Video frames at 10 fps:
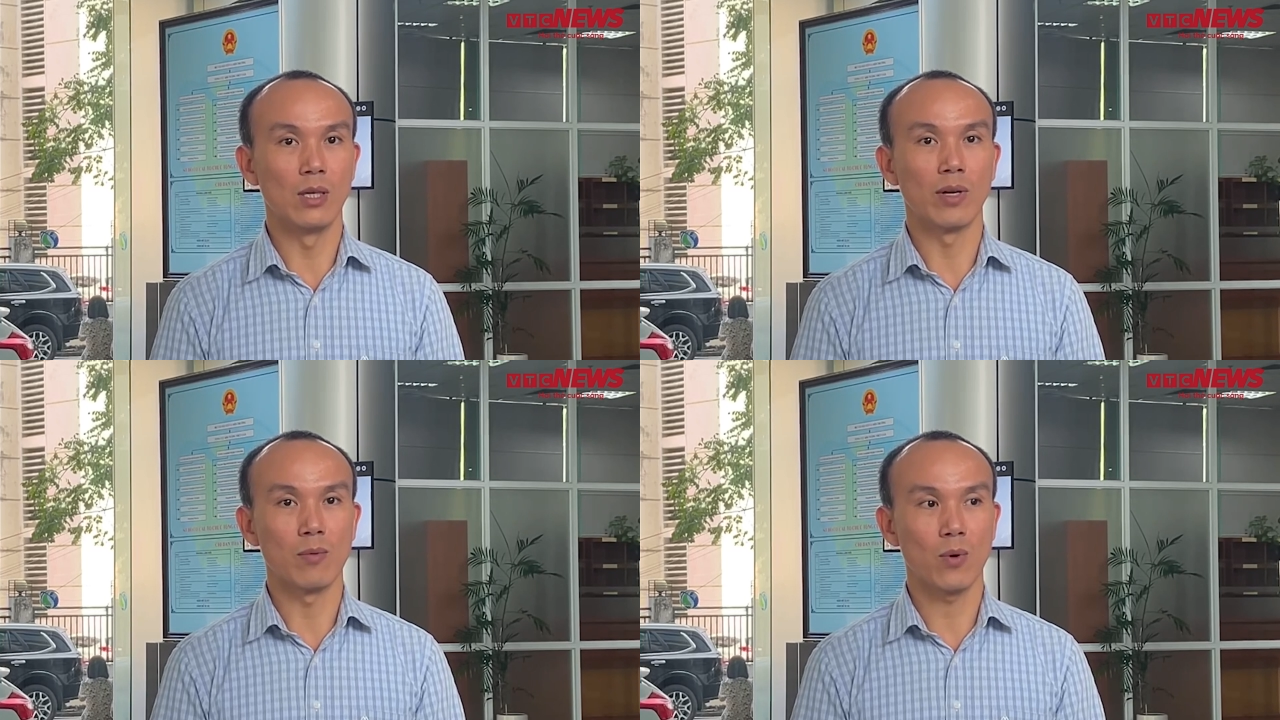
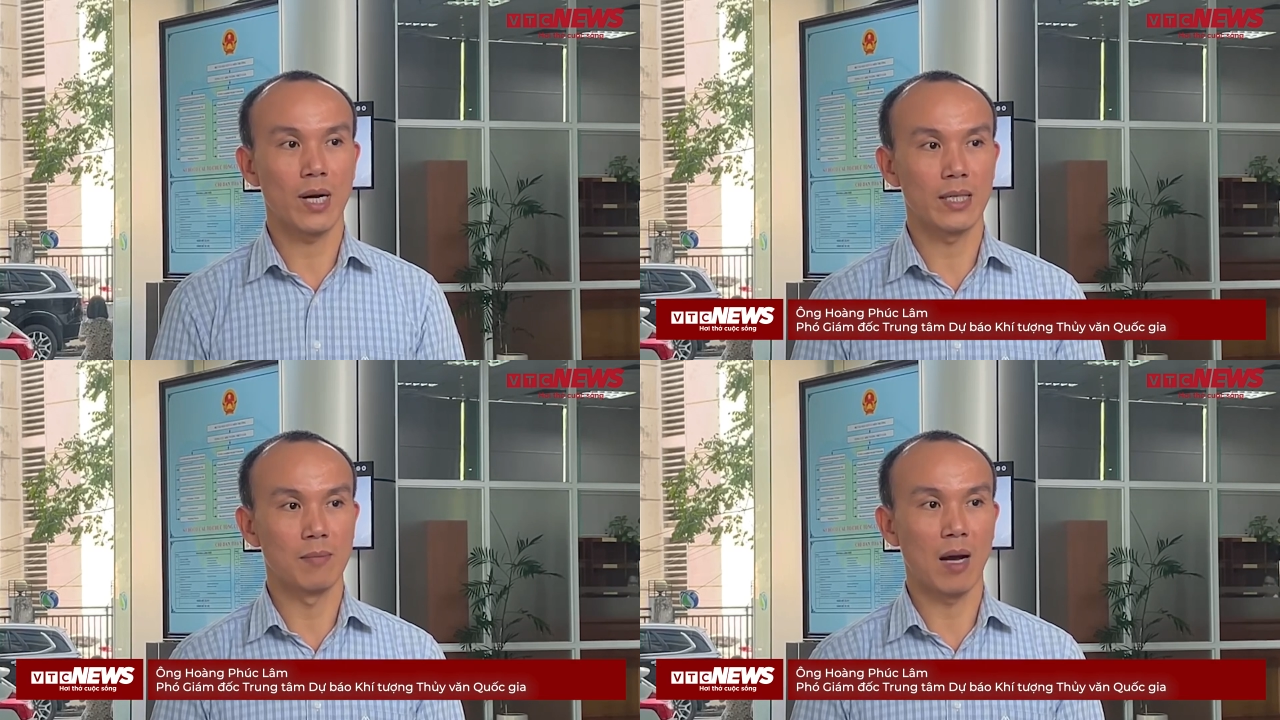Chiều ngày hôm
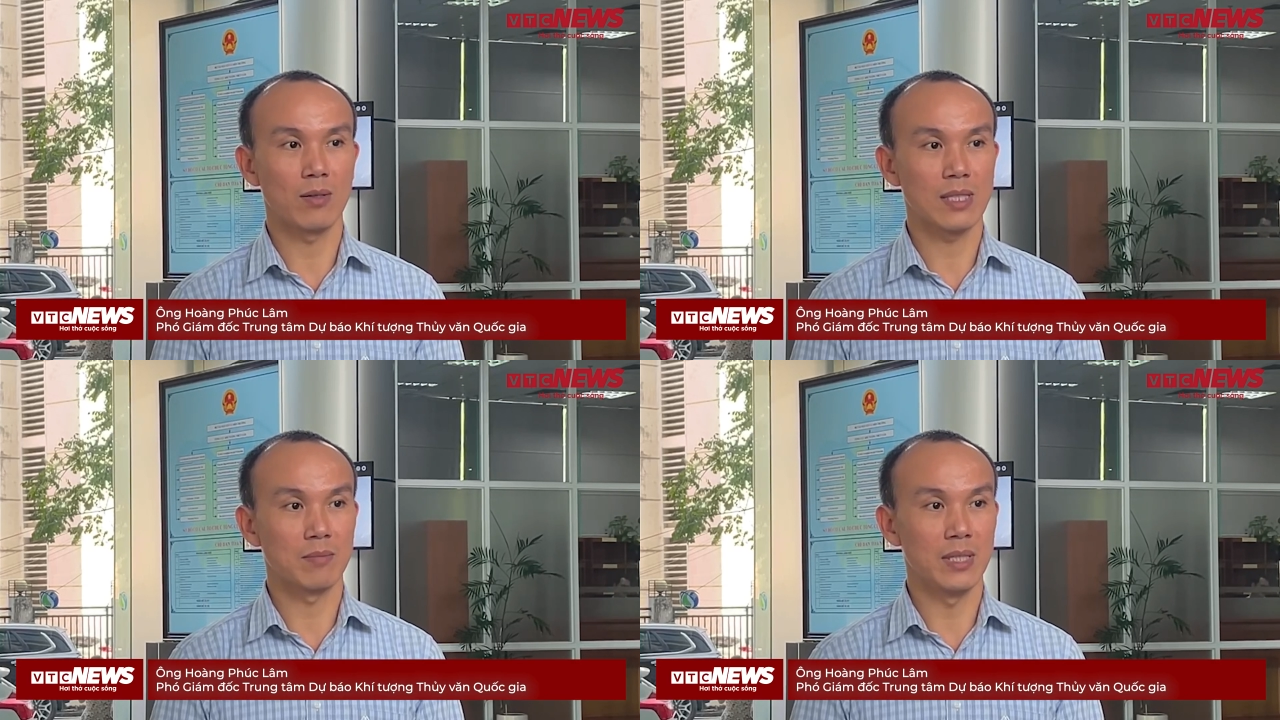qua thì bão
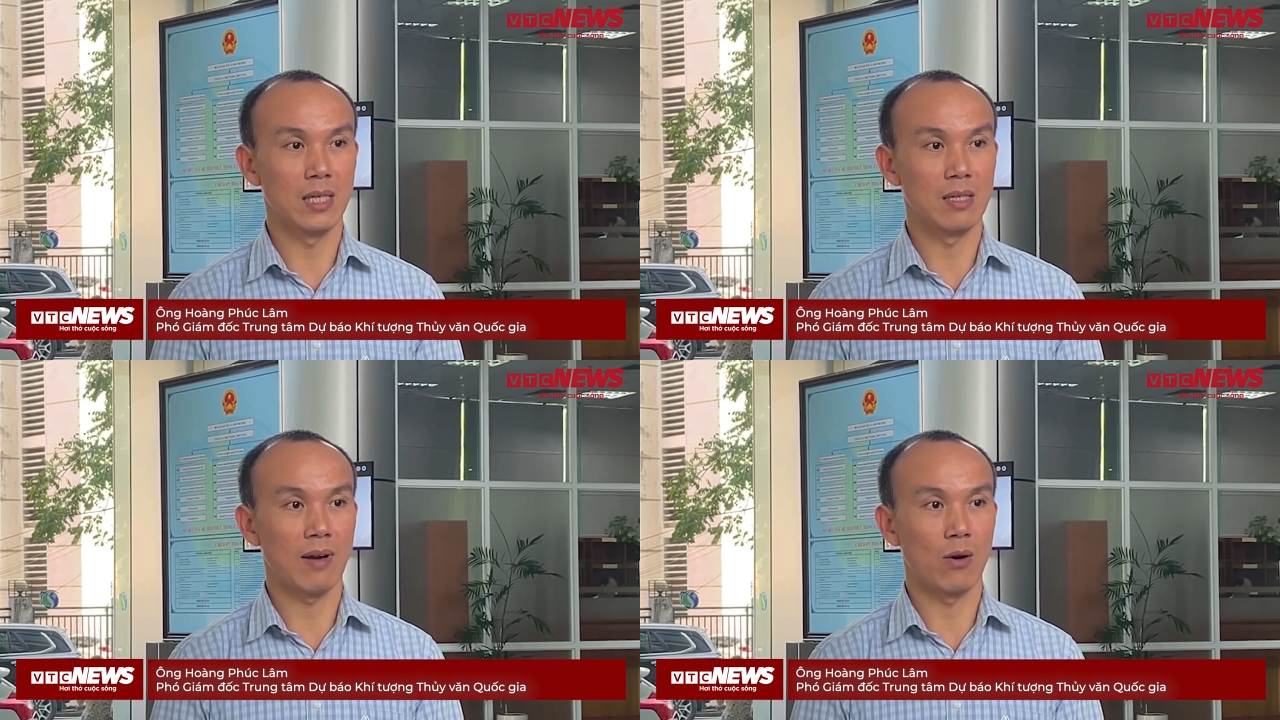Trà My đã
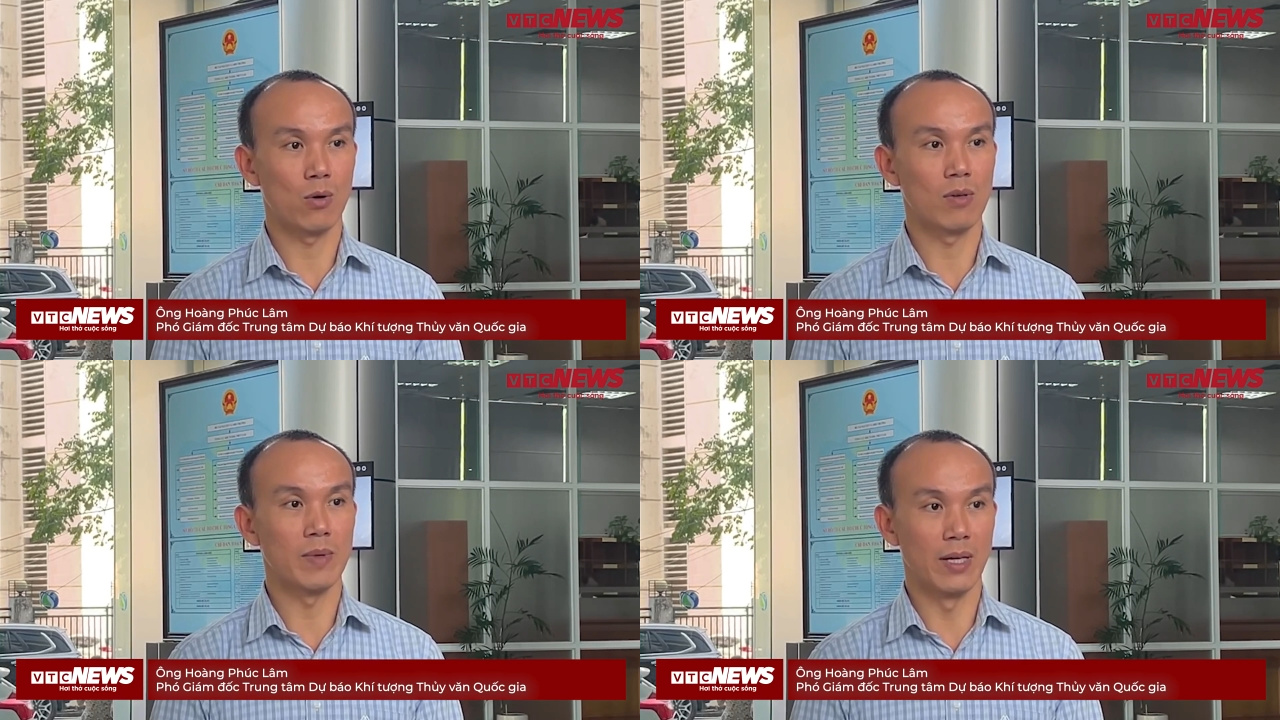đi vào
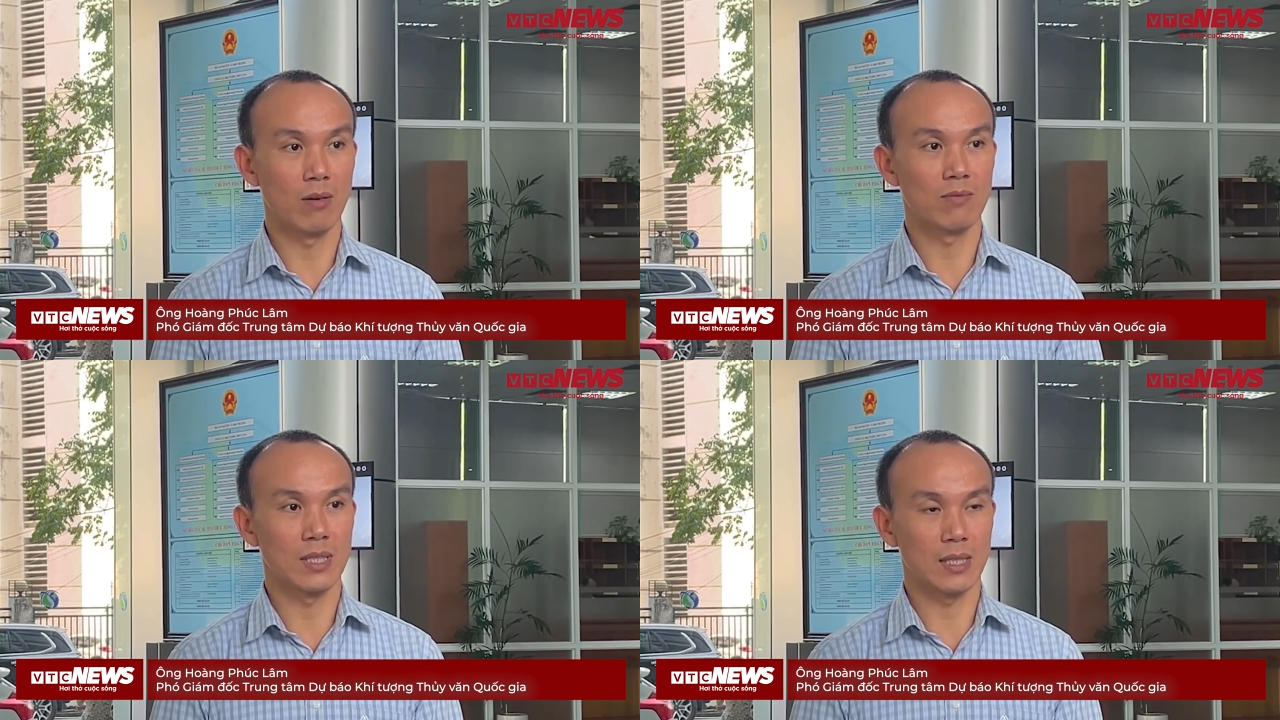khu vực Biển
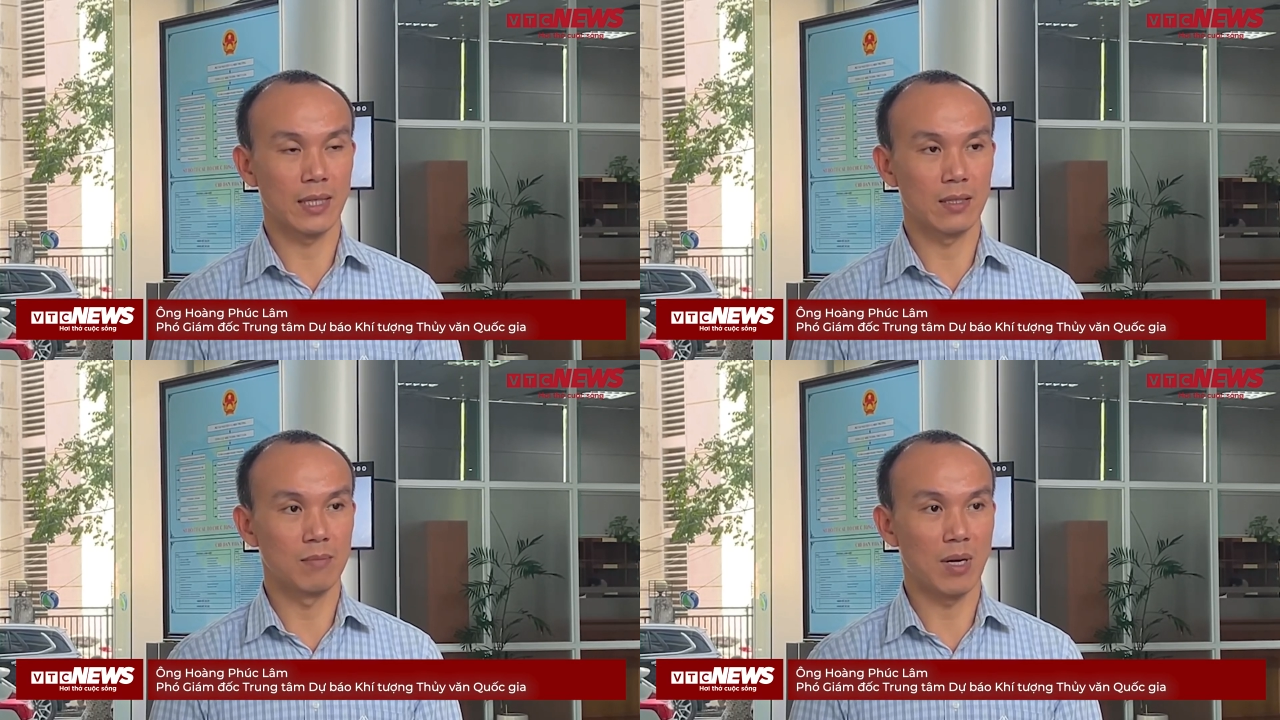Đông và trở
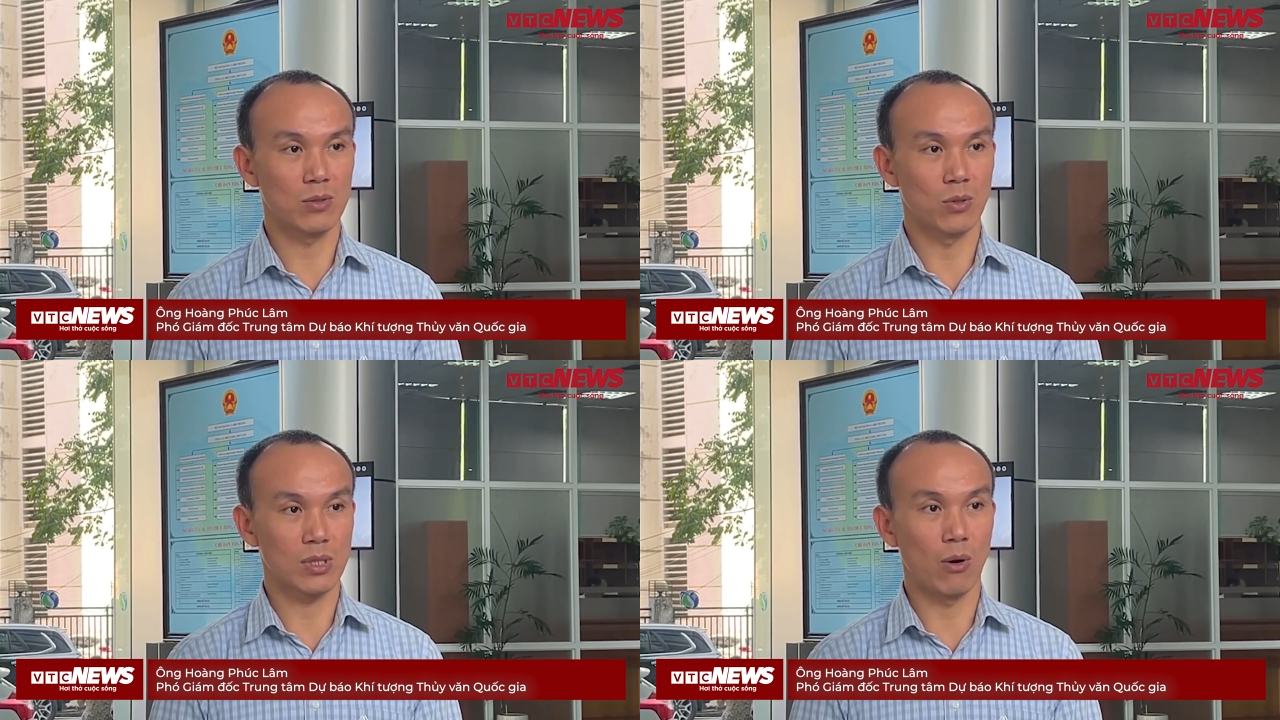thành cơn bão
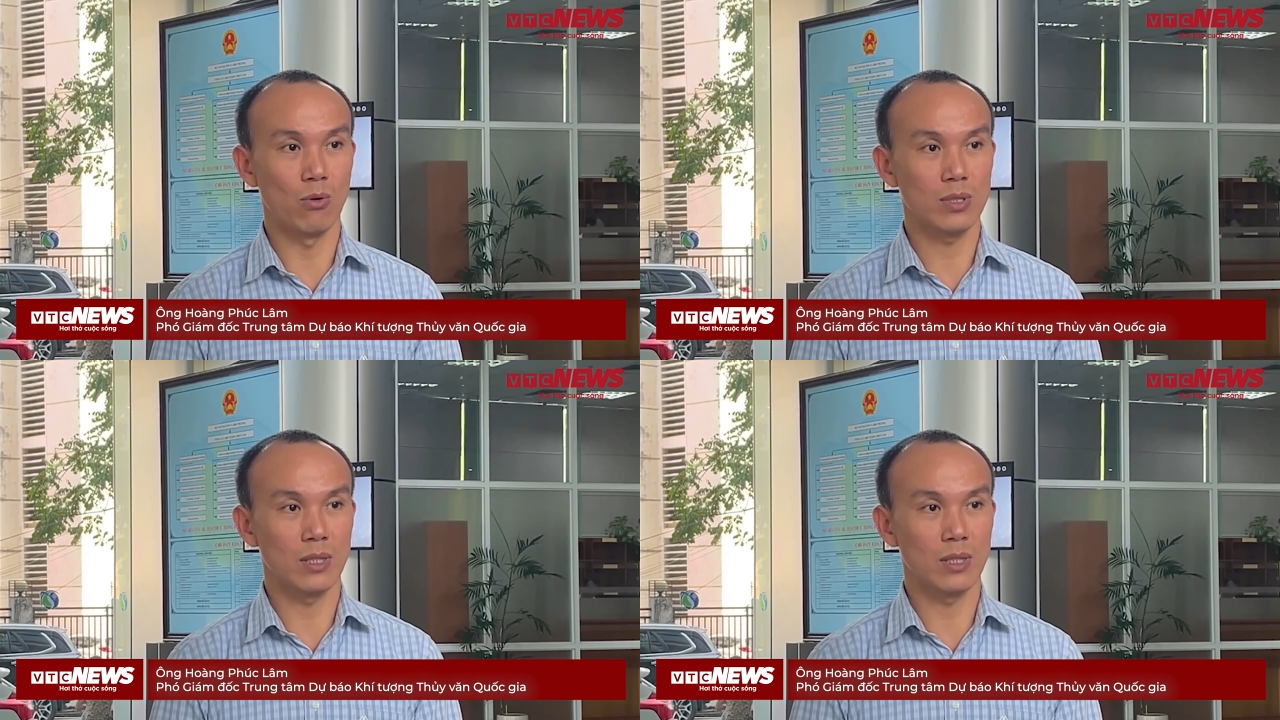số sáu